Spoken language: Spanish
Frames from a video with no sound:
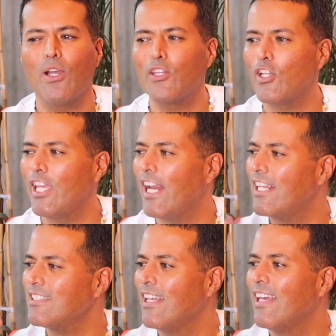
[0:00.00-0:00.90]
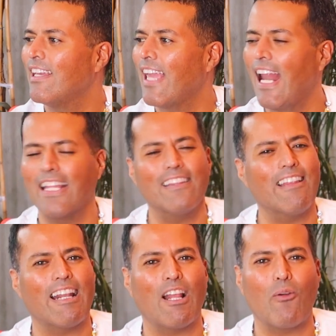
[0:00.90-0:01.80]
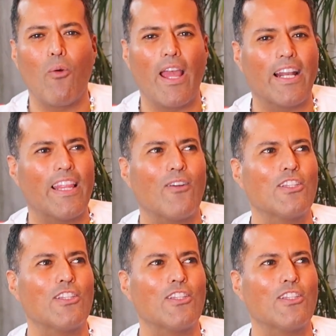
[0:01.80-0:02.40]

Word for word: Cuando quieras que alguien te recuerde,